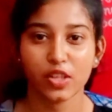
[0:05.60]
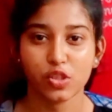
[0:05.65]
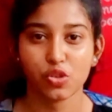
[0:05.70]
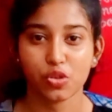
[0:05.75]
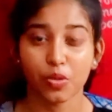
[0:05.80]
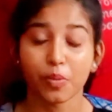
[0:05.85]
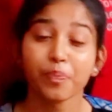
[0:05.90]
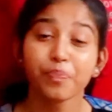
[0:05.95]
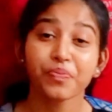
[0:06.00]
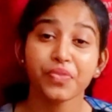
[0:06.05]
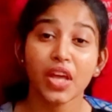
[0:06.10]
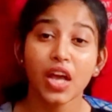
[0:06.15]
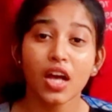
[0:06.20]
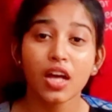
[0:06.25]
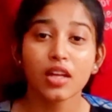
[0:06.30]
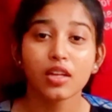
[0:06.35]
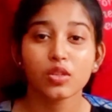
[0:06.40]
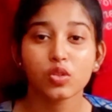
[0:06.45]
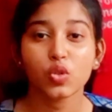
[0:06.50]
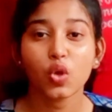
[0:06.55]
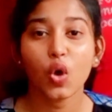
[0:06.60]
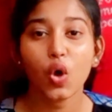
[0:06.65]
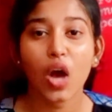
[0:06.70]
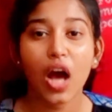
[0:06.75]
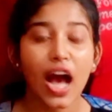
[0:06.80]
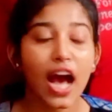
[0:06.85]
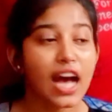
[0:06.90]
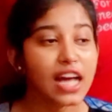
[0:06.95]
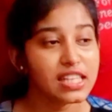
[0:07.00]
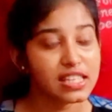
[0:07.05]
আছো তো
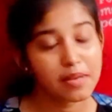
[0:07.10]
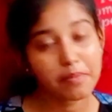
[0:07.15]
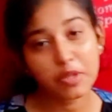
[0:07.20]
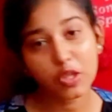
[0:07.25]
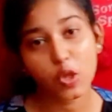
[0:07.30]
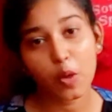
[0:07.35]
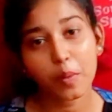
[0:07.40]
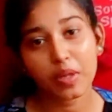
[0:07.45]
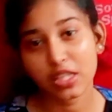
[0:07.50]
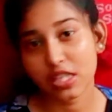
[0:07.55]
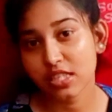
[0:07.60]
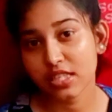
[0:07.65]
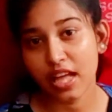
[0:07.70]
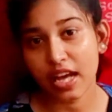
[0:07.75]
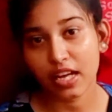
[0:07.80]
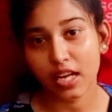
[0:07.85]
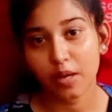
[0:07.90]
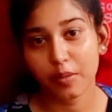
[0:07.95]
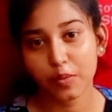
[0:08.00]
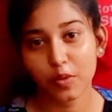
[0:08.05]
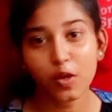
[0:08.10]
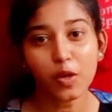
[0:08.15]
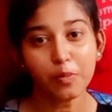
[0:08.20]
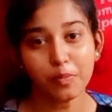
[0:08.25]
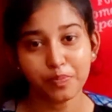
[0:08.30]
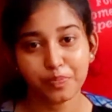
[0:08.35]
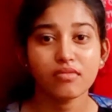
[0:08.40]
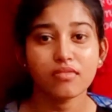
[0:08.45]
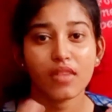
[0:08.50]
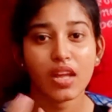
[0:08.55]
আজ আমি তোমাদের দেখাবো
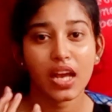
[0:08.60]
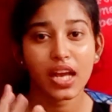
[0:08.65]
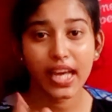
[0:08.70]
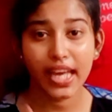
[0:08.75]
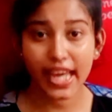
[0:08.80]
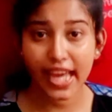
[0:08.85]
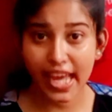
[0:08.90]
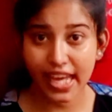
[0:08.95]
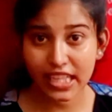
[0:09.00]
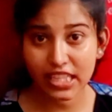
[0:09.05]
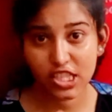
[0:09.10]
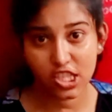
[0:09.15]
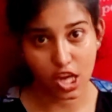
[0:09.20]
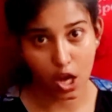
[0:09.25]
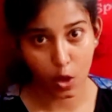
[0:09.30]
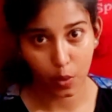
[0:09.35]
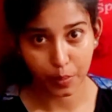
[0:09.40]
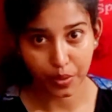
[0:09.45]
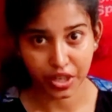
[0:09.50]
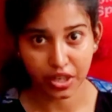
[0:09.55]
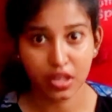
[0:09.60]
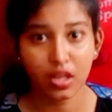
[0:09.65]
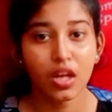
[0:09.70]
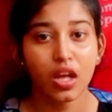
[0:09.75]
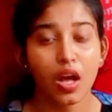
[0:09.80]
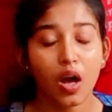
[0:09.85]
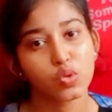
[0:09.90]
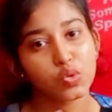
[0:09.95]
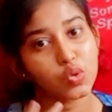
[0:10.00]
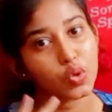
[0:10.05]
এগ চাউমিন
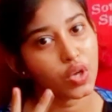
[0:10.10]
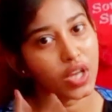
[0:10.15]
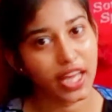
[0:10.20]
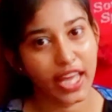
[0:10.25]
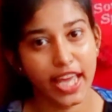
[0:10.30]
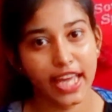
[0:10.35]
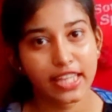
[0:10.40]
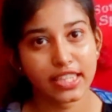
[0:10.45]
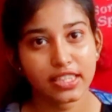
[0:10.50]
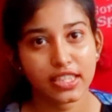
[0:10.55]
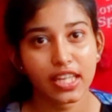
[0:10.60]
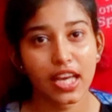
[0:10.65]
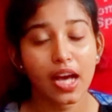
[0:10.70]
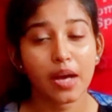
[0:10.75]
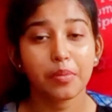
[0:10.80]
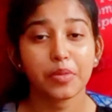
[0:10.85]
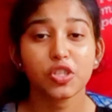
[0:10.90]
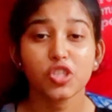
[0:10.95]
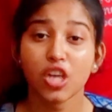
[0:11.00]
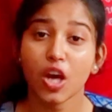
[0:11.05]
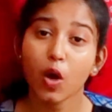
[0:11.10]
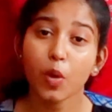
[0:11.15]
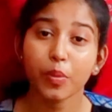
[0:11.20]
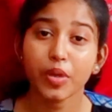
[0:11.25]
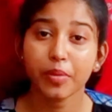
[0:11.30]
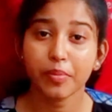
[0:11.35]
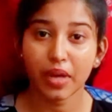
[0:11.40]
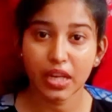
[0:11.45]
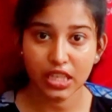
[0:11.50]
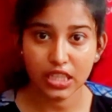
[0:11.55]
পুরো এগ দিয়ে আমি
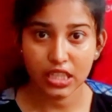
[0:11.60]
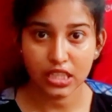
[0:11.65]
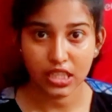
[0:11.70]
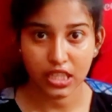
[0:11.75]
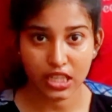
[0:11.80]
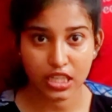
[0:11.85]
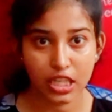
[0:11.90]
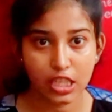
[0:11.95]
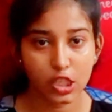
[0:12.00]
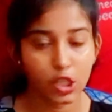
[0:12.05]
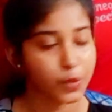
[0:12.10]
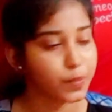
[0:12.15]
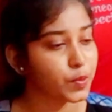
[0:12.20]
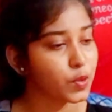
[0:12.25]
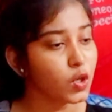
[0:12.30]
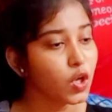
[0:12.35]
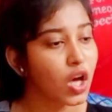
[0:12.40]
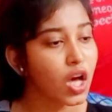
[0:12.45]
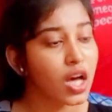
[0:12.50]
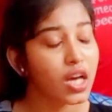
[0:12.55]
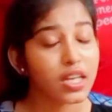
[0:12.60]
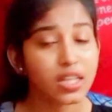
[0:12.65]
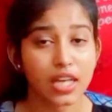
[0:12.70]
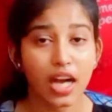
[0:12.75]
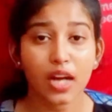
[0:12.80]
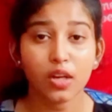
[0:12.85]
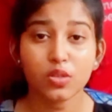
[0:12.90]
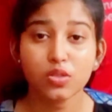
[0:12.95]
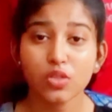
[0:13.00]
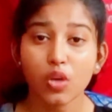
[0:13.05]
চাউমিন বানিয়ে দেখিয়ে দেব
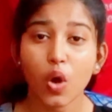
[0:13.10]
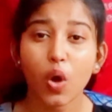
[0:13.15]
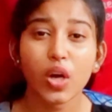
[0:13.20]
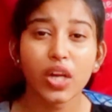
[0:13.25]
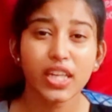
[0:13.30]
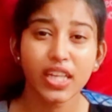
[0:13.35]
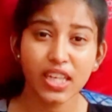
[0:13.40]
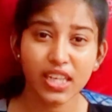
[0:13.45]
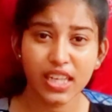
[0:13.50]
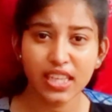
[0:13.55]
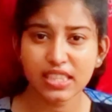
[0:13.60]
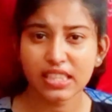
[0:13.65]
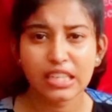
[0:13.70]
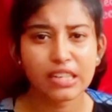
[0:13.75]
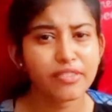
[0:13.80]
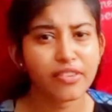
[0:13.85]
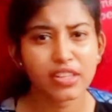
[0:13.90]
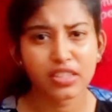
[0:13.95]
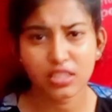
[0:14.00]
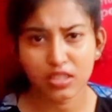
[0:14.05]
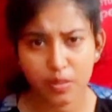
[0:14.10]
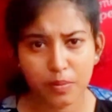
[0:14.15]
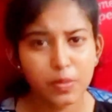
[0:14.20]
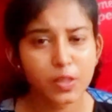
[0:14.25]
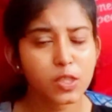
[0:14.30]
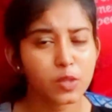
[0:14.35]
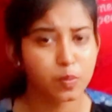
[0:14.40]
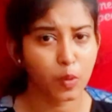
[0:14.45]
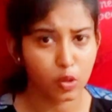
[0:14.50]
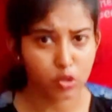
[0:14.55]
কারণ অনেকের ক্ষেত্রে
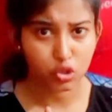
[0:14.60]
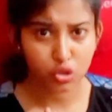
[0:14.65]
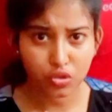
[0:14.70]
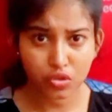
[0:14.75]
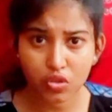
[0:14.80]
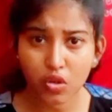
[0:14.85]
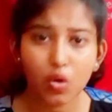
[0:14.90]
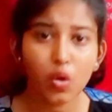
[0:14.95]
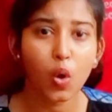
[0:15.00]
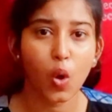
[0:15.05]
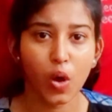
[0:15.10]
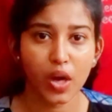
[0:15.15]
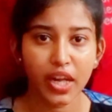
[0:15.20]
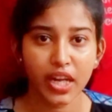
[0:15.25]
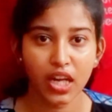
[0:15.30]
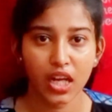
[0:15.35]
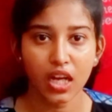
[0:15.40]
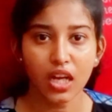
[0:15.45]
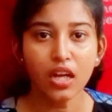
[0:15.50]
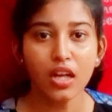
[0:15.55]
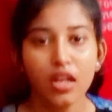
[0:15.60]
ভেজিটেবলস পছন্দ করে না